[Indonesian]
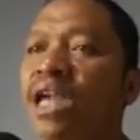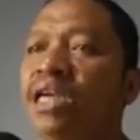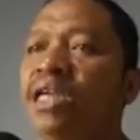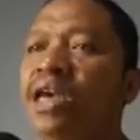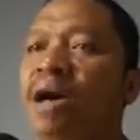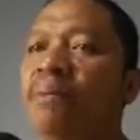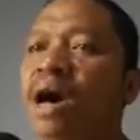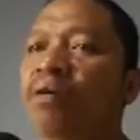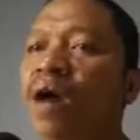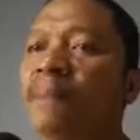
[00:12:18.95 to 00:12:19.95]
Dia
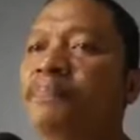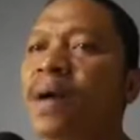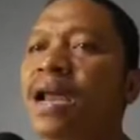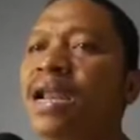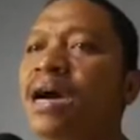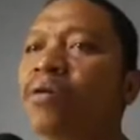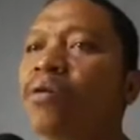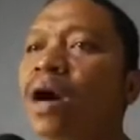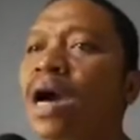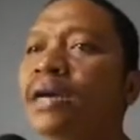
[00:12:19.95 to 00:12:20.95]
melakukan
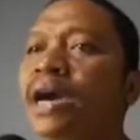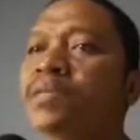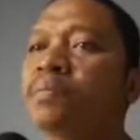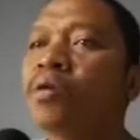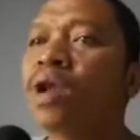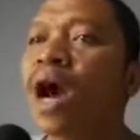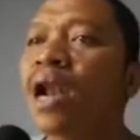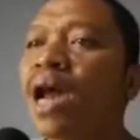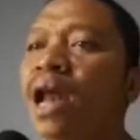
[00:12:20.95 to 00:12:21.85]
penekukan guys menggunakan